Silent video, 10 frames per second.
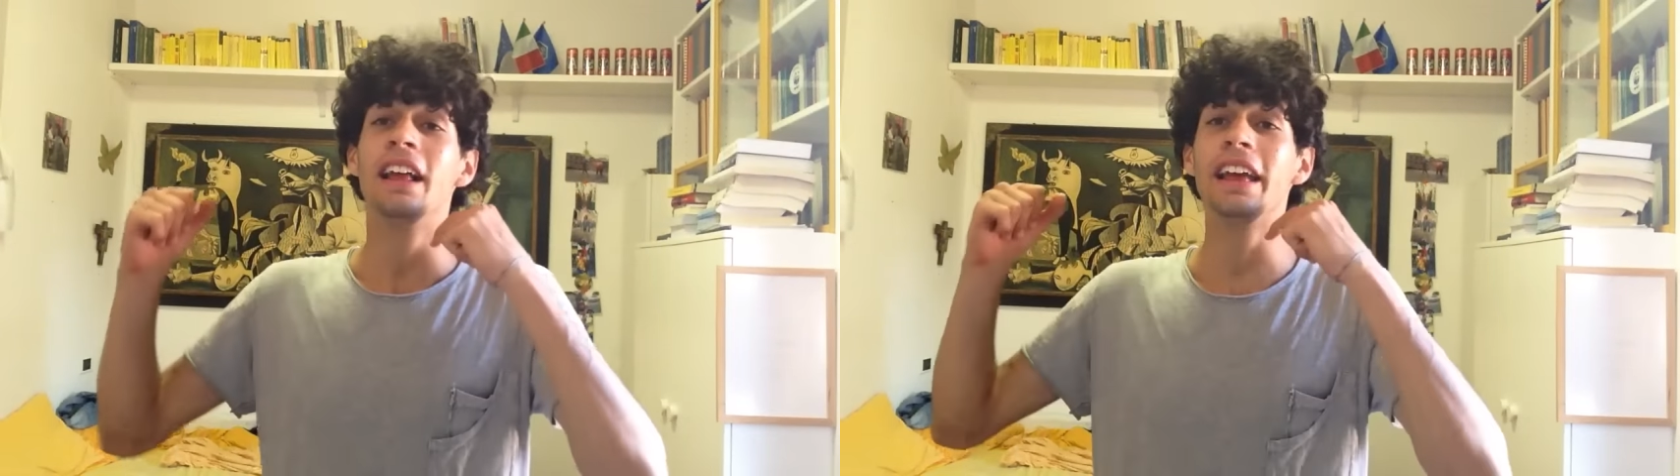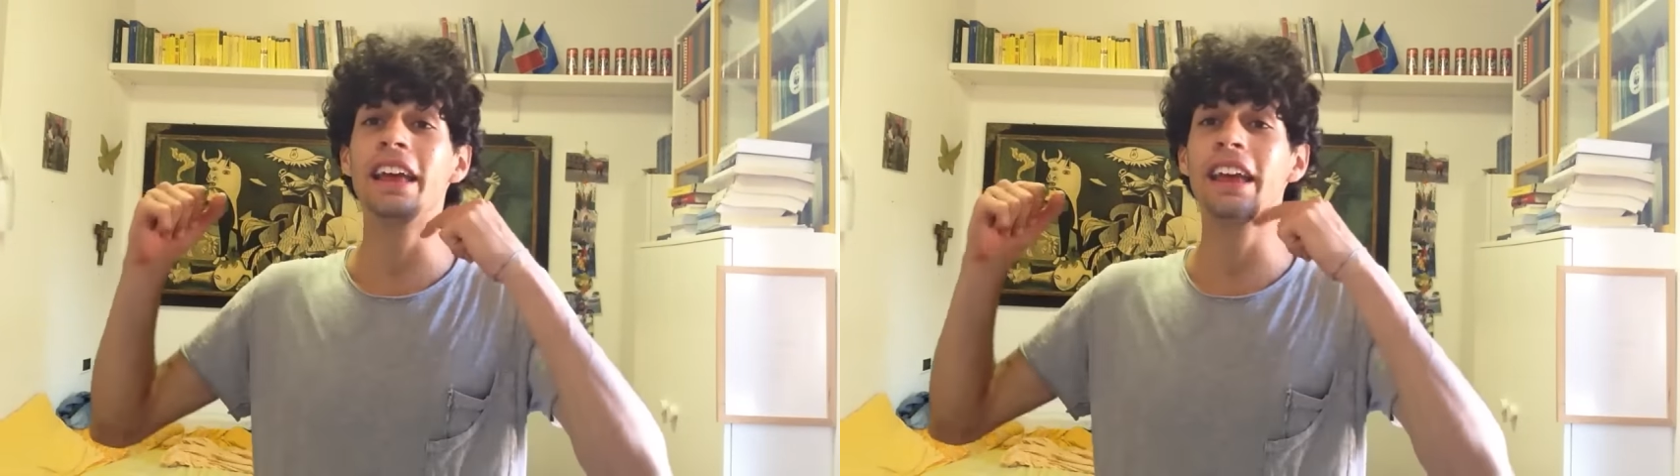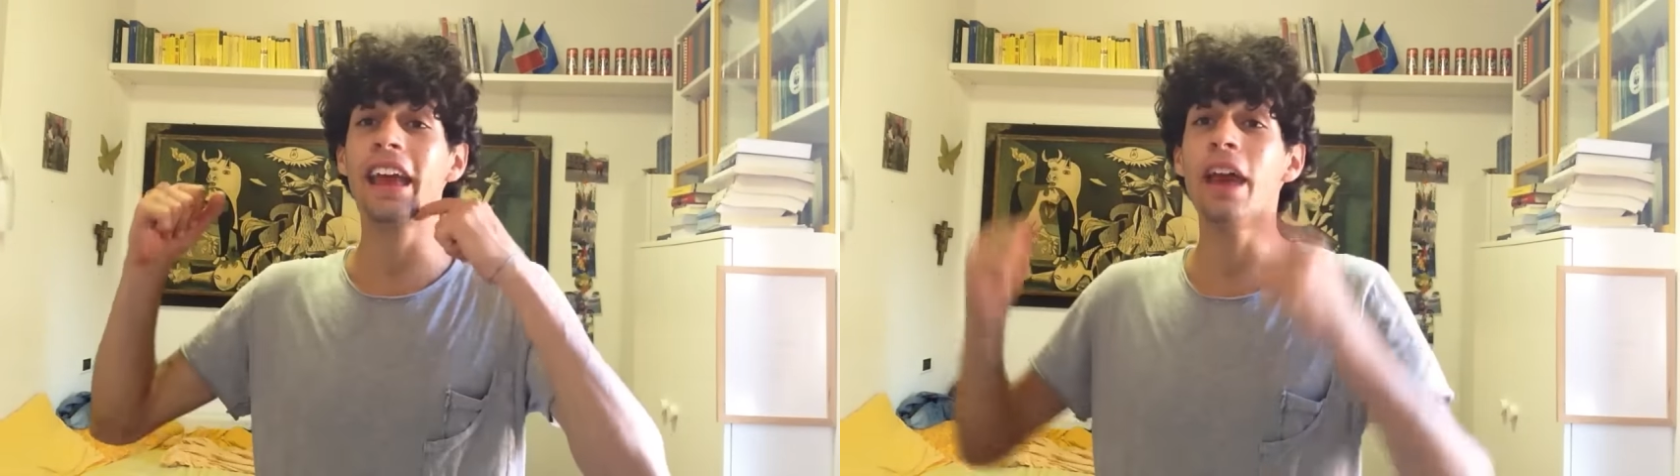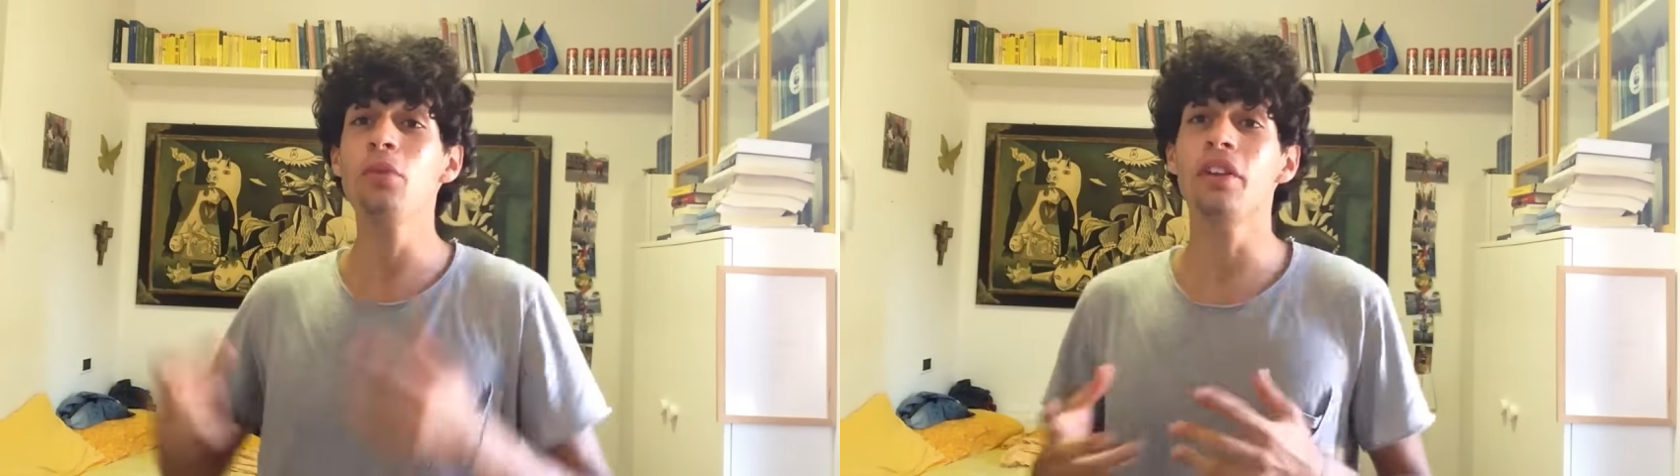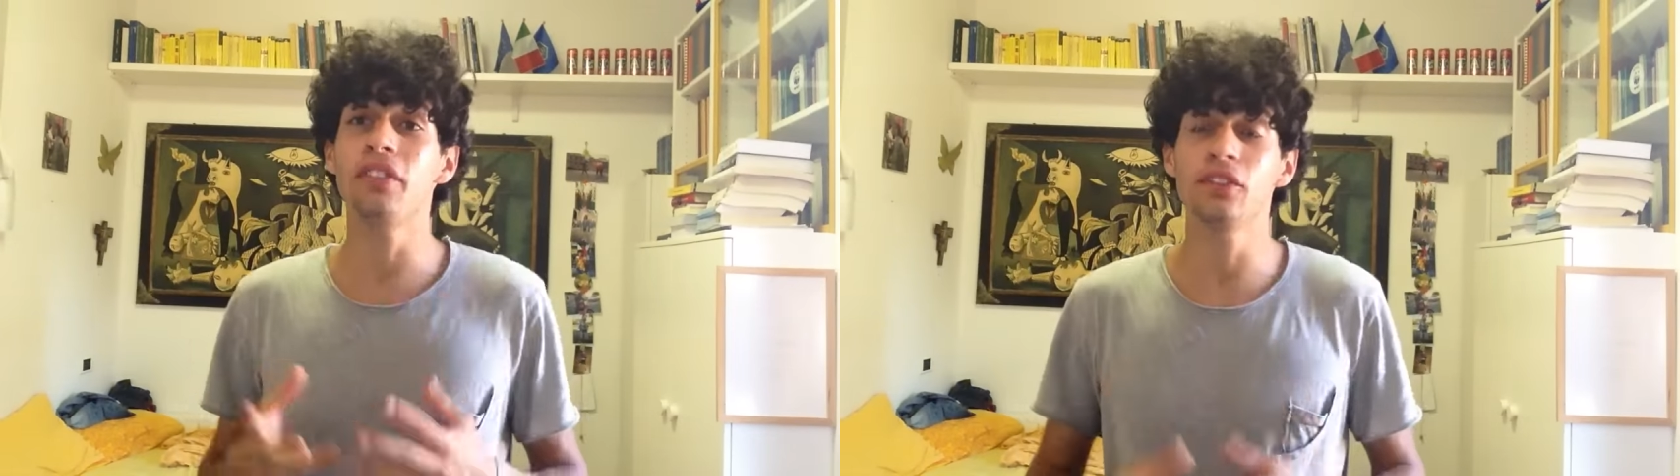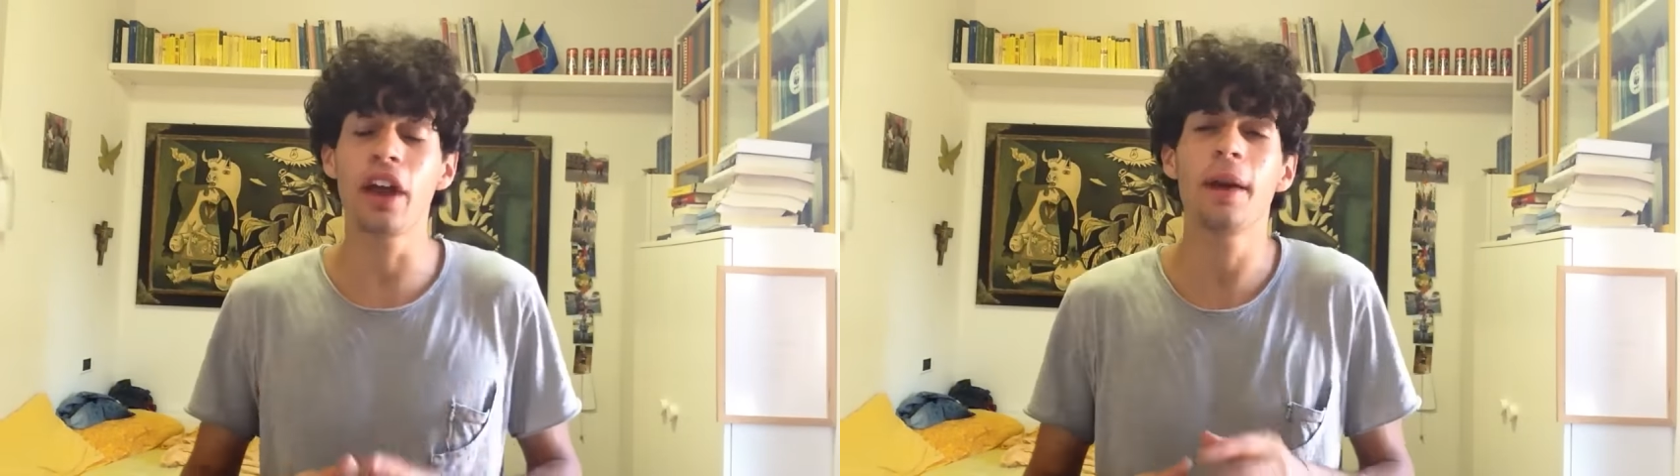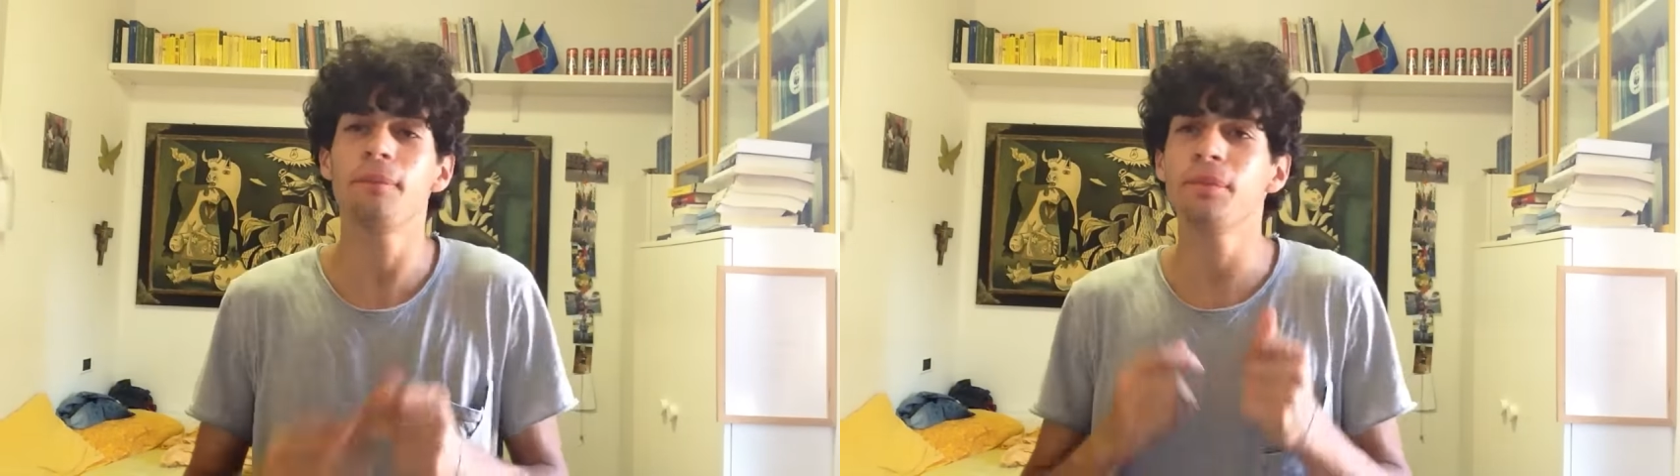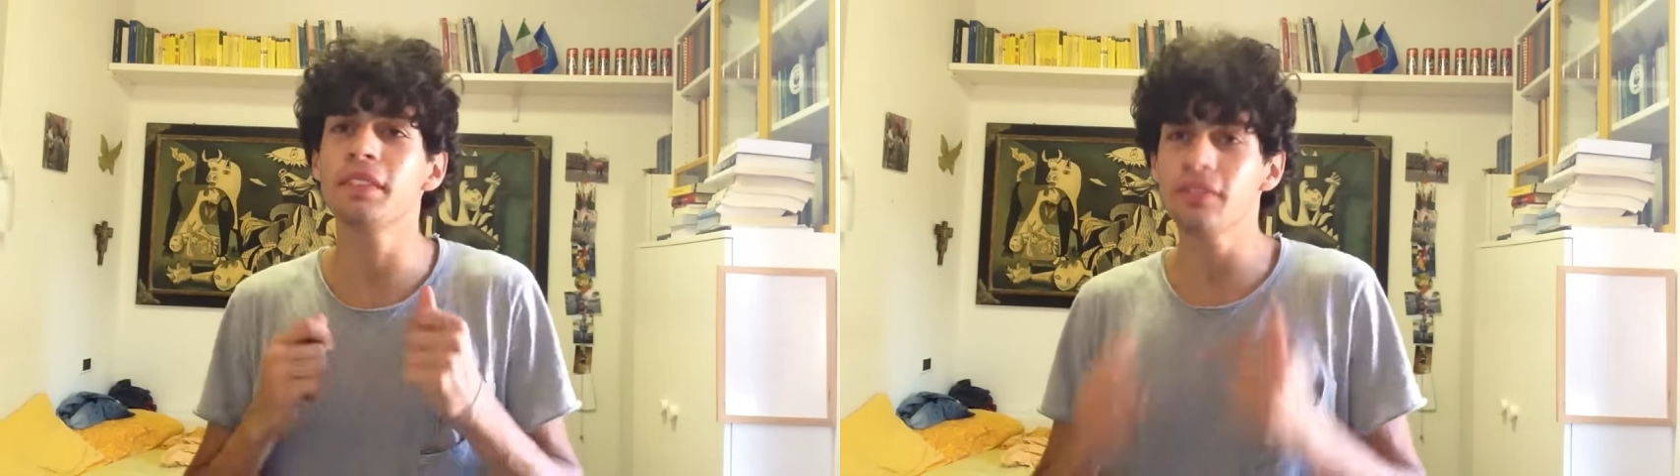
E è una fi- cioè,